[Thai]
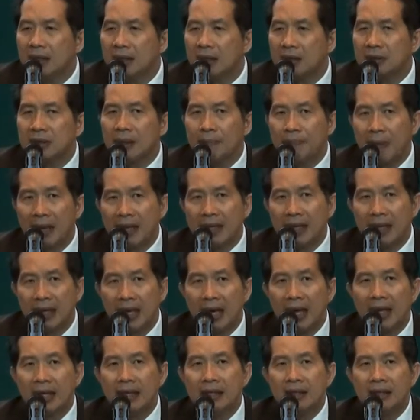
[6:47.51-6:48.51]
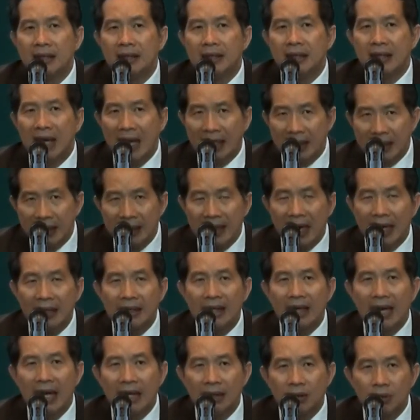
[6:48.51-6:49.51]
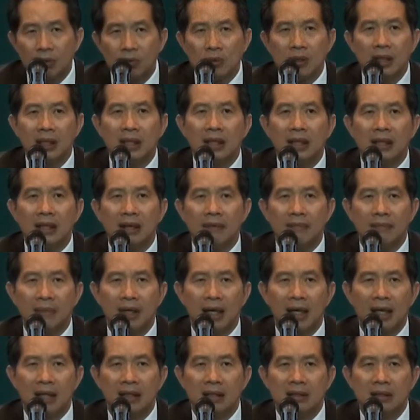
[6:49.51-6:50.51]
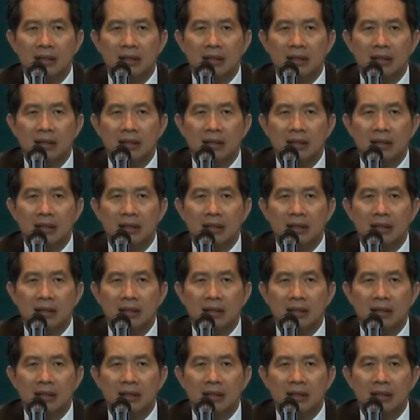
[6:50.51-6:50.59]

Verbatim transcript: เราจะไปยังไง การขยายตลาดตรงนี้จะทำไง